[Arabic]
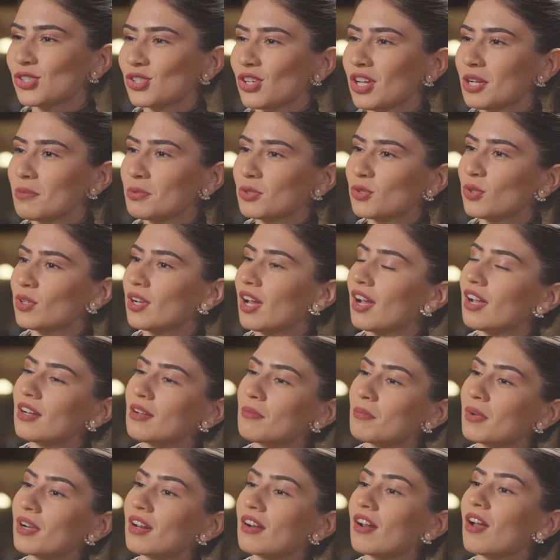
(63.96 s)
ان شاء الله بتكون هاي
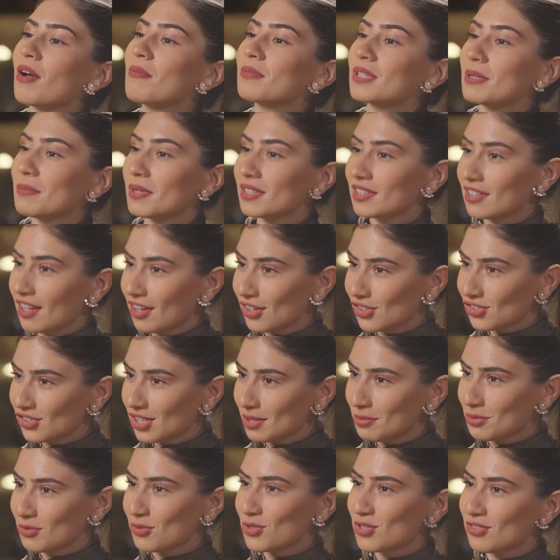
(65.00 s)
المره رقم 18
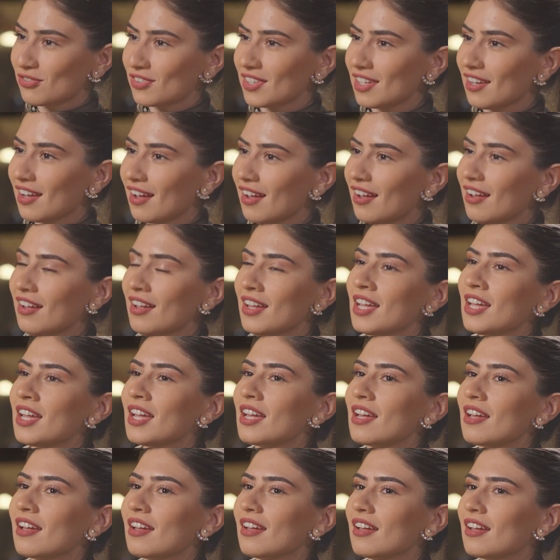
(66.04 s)
اللي بتفوز نعم فيها نعم
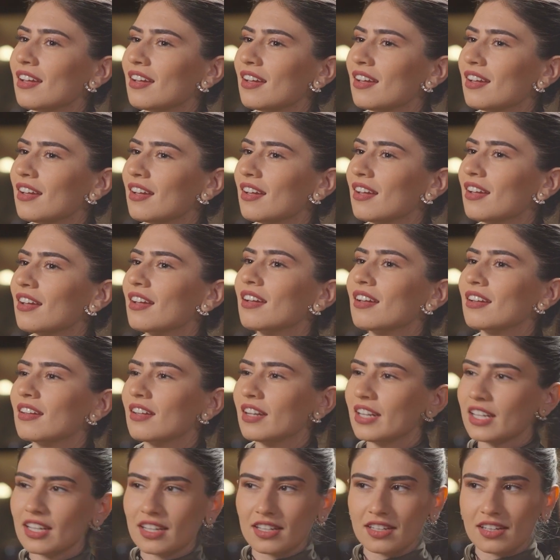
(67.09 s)
آه
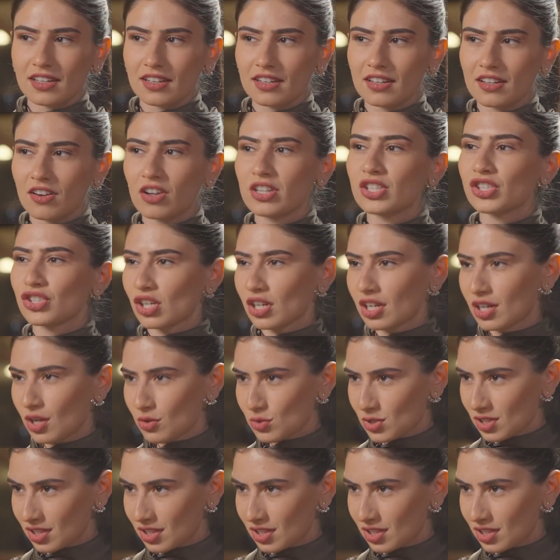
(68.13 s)
اللي هي رالي الشرق الاوسط